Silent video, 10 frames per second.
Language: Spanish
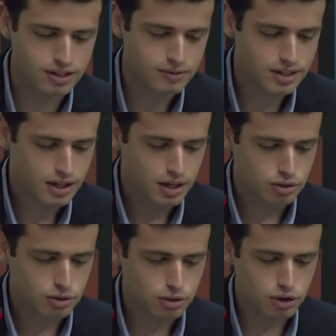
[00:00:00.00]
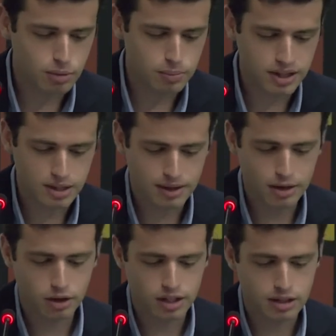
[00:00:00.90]
llegó el turno de Pablo
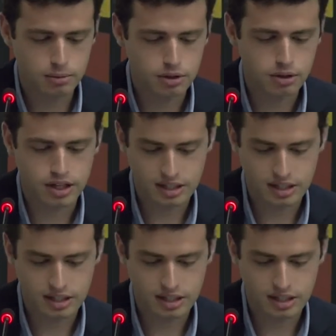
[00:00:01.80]
Fernández,